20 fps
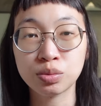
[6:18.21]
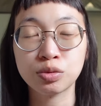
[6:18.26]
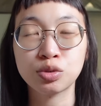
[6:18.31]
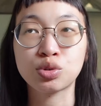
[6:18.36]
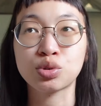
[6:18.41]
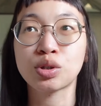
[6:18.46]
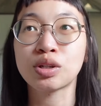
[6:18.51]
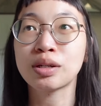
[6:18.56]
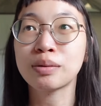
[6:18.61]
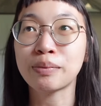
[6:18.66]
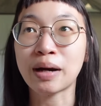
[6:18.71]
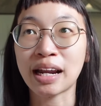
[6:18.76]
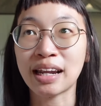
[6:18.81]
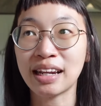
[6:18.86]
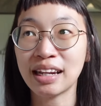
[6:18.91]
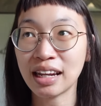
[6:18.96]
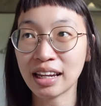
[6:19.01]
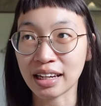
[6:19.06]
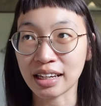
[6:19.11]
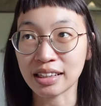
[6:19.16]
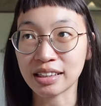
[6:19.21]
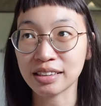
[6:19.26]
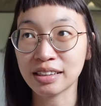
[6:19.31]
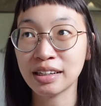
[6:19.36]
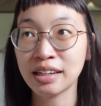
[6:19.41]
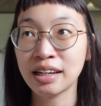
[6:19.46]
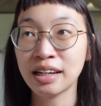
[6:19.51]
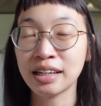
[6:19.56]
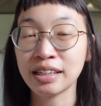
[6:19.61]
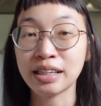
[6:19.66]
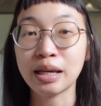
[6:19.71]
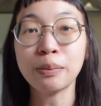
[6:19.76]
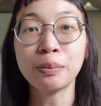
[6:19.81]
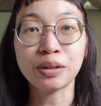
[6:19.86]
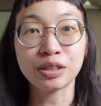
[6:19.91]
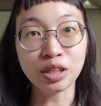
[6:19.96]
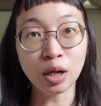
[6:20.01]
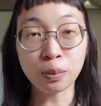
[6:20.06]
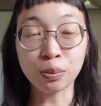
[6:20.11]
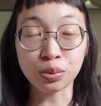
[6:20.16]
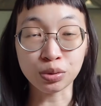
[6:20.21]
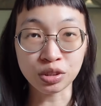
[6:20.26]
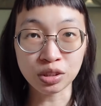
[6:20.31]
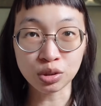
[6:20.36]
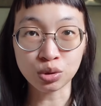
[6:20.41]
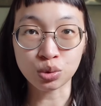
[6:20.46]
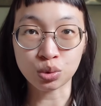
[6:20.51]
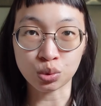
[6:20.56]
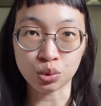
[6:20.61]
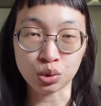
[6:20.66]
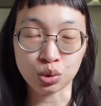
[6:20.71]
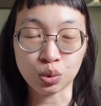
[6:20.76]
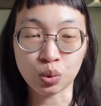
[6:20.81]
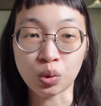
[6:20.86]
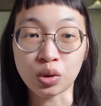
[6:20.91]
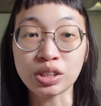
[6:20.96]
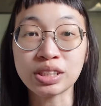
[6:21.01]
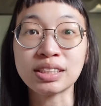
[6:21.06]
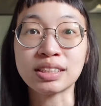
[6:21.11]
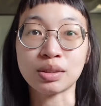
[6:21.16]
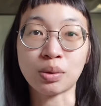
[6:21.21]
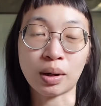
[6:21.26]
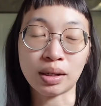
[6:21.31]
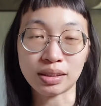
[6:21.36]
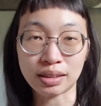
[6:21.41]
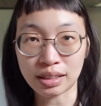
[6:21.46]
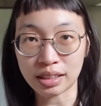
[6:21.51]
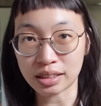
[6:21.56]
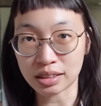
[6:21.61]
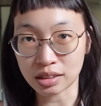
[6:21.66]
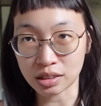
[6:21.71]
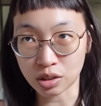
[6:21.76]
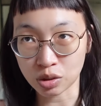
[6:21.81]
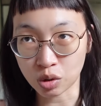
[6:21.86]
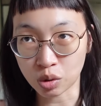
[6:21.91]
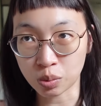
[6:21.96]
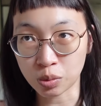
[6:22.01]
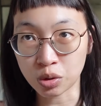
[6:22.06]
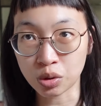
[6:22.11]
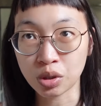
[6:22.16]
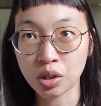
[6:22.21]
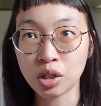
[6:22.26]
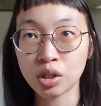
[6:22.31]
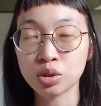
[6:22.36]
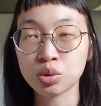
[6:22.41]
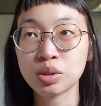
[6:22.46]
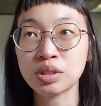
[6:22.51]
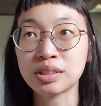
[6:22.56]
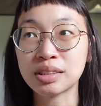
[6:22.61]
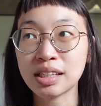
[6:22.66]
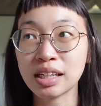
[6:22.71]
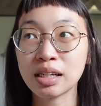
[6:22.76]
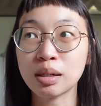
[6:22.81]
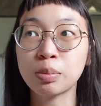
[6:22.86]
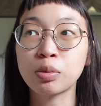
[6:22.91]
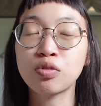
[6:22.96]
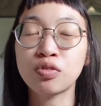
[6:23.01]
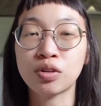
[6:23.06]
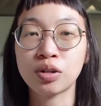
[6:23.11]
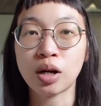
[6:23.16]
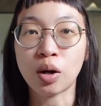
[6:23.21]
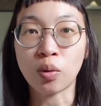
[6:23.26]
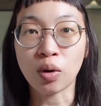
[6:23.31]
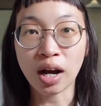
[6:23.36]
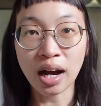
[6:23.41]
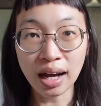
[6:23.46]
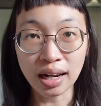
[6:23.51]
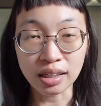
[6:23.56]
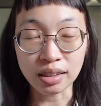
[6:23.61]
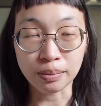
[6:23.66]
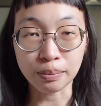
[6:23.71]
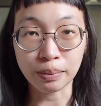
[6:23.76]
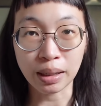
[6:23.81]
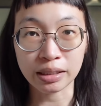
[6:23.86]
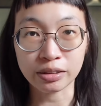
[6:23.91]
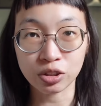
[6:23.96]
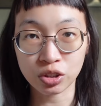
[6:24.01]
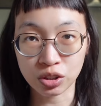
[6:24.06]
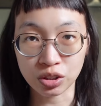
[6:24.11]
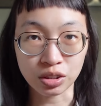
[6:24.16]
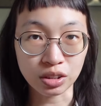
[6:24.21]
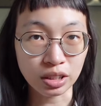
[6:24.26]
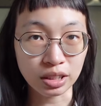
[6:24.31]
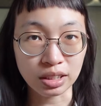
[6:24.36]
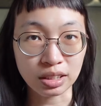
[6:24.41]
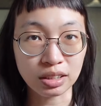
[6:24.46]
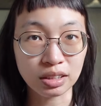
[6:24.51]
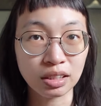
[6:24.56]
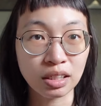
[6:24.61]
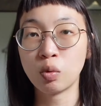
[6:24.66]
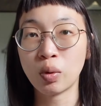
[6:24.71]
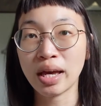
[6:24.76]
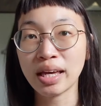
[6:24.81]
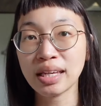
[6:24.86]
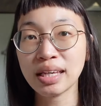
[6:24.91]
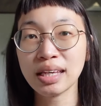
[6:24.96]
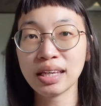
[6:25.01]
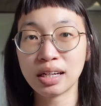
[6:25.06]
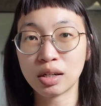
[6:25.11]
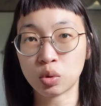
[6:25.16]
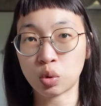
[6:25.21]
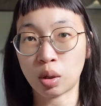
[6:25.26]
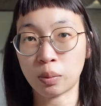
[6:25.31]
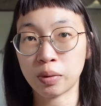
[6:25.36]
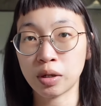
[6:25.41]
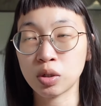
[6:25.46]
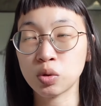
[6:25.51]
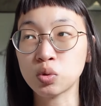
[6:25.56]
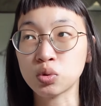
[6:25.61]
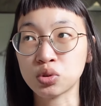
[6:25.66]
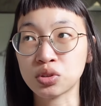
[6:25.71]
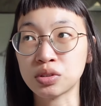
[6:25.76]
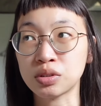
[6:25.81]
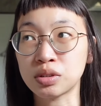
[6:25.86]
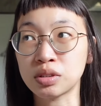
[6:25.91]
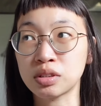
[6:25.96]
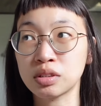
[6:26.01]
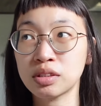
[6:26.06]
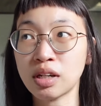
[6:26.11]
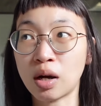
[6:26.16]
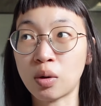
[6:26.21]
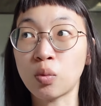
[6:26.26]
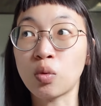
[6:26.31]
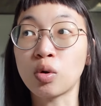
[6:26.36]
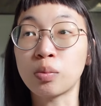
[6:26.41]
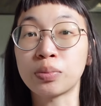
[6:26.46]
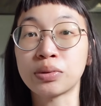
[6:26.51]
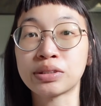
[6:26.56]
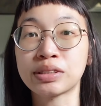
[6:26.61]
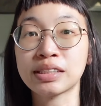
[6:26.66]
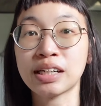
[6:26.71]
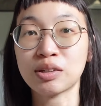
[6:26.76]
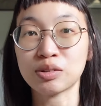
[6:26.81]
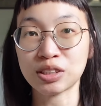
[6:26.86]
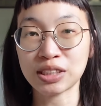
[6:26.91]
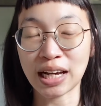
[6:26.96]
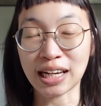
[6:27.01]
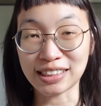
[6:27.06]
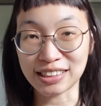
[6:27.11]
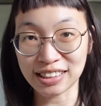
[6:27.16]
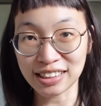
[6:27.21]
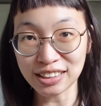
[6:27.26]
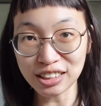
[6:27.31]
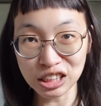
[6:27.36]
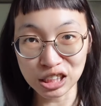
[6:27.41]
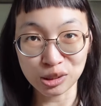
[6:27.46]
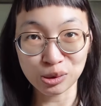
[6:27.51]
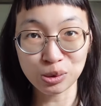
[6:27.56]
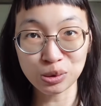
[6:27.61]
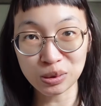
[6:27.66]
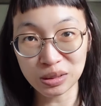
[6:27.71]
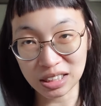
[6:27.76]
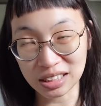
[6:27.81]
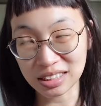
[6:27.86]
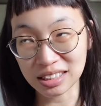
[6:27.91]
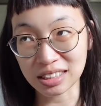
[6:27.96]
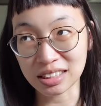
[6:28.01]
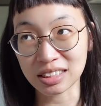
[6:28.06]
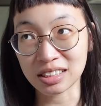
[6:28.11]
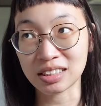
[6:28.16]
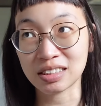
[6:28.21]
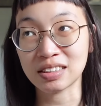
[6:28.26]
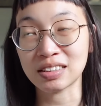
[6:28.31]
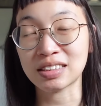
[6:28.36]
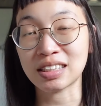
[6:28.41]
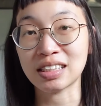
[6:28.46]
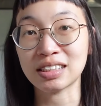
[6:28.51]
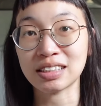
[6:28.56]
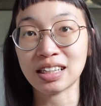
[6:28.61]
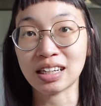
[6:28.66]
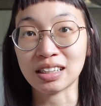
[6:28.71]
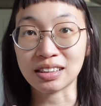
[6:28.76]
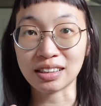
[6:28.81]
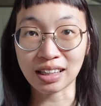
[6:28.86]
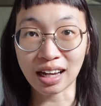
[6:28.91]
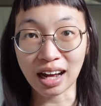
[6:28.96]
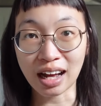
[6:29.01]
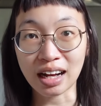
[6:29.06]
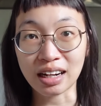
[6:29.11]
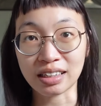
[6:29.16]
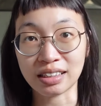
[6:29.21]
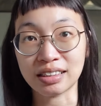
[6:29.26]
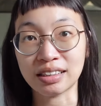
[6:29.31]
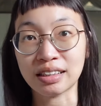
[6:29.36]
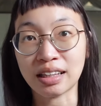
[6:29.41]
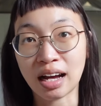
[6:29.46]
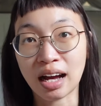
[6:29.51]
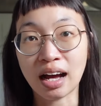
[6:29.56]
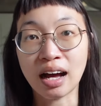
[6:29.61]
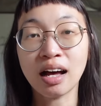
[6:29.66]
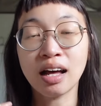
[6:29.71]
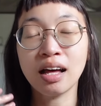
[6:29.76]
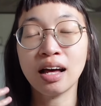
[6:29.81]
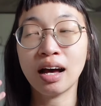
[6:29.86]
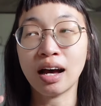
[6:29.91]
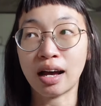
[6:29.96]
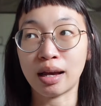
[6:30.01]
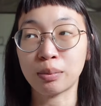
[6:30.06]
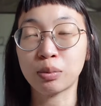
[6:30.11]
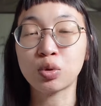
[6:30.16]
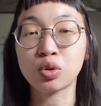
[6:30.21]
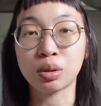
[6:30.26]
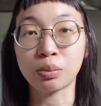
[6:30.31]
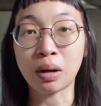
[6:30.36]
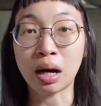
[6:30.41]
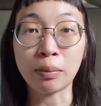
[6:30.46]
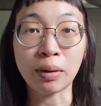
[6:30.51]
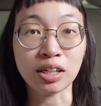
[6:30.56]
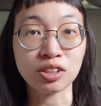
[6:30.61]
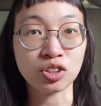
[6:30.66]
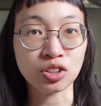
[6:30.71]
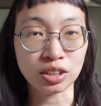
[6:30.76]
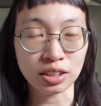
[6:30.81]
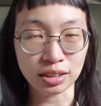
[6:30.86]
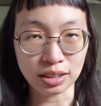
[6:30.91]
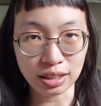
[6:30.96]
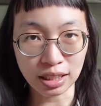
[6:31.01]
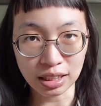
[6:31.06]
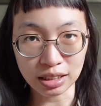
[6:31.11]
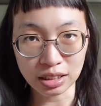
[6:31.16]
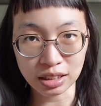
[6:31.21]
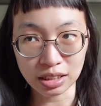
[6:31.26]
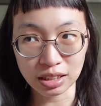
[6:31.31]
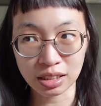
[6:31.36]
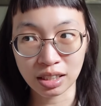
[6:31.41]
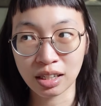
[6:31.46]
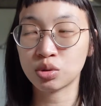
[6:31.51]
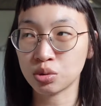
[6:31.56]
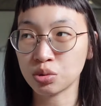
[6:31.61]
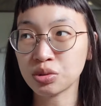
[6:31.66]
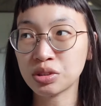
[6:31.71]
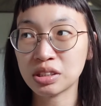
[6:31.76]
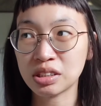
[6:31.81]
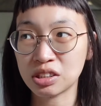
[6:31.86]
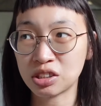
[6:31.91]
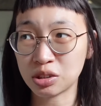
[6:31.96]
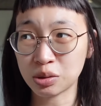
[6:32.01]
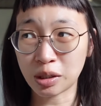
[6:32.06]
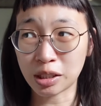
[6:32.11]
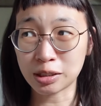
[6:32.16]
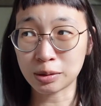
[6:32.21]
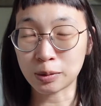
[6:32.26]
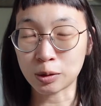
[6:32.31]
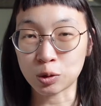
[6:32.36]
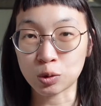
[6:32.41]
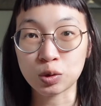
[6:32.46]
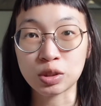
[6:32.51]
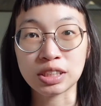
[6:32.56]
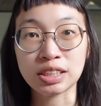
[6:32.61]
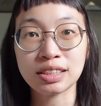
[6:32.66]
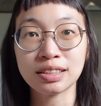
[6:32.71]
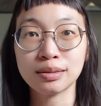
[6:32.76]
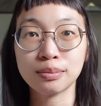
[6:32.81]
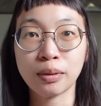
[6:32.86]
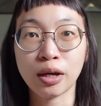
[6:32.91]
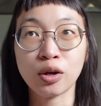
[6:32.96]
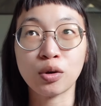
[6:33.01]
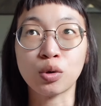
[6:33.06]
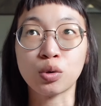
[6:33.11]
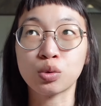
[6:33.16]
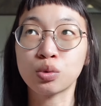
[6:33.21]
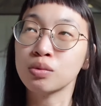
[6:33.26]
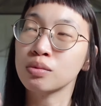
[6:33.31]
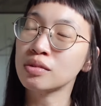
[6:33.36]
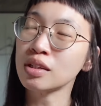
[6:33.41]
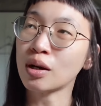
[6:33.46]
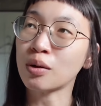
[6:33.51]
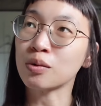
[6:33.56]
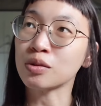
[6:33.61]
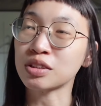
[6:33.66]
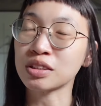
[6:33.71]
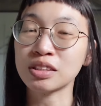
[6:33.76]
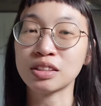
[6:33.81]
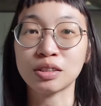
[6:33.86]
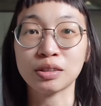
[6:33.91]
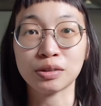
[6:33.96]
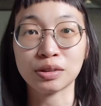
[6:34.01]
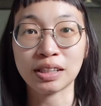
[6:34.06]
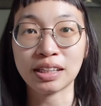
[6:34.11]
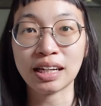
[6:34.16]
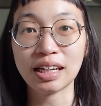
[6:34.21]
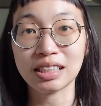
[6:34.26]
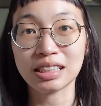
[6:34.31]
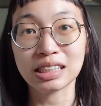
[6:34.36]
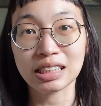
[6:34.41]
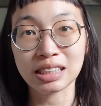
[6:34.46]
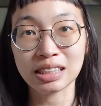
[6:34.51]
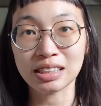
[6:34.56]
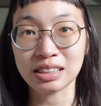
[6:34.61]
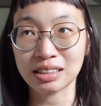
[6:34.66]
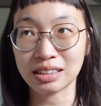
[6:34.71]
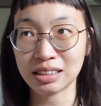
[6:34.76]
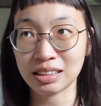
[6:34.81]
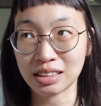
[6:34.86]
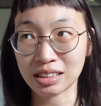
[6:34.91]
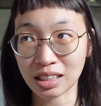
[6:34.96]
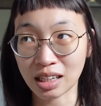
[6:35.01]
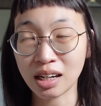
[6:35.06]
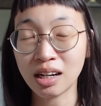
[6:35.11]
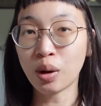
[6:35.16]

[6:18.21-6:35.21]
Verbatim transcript: 觉得蛮累的，也比较不是属于我喜欢的类型的幽默，所以这个部分让我看了蛮吃力的。唯一一个短篇故事让我比较产生情绪连结的是在讲他跟他埃莫的妈妈之间的感情。除此之外，这本书其实没有在我心里留下太深刻的印象。